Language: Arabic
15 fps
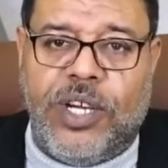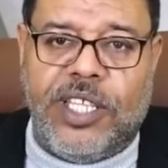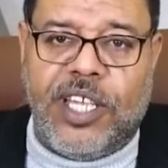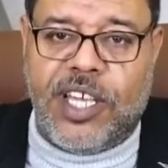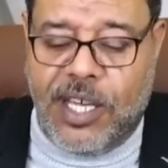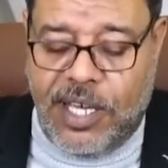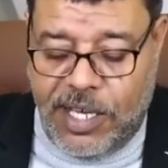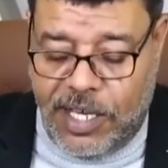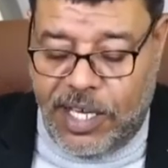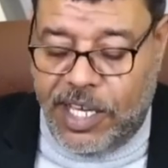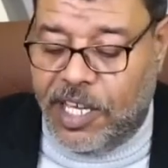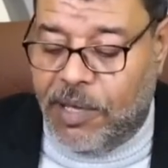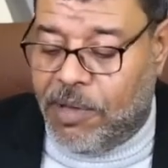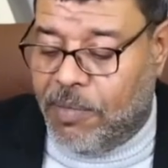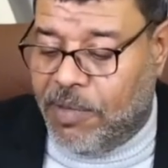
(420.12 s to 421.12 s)
كده
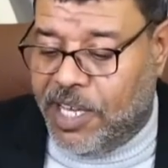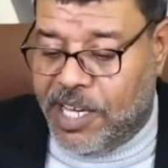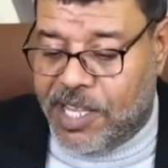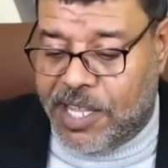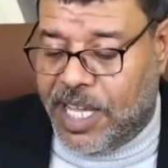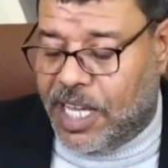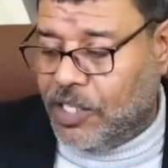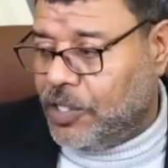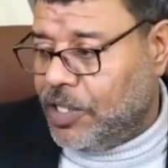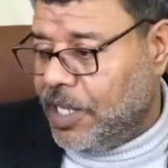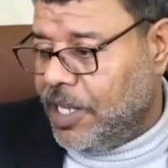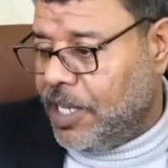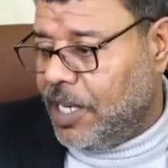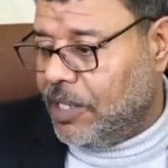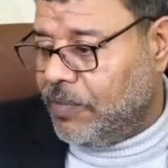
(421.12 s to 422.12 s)
اماميه اثنا
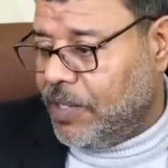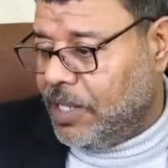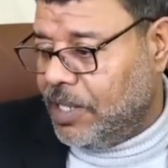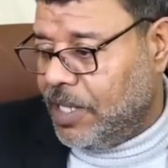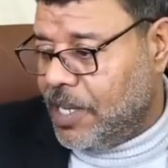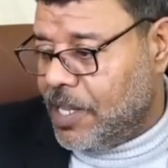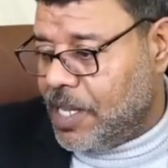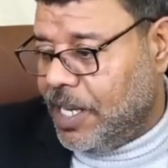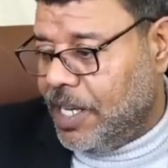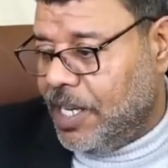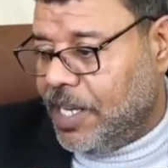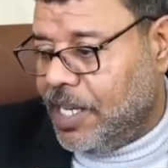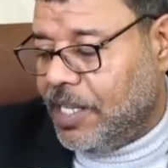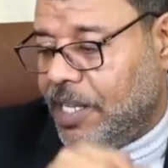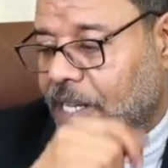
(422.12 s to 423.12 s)
عشريه يلا اتفضل صحيح
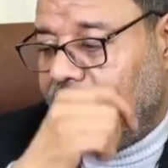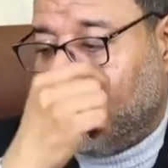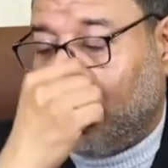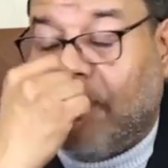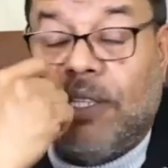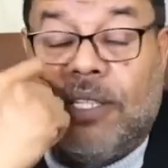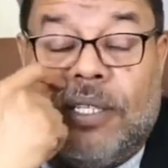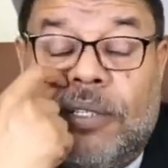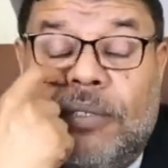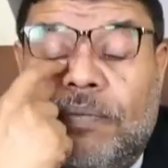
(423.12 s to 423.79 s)
كده يلا اتفضل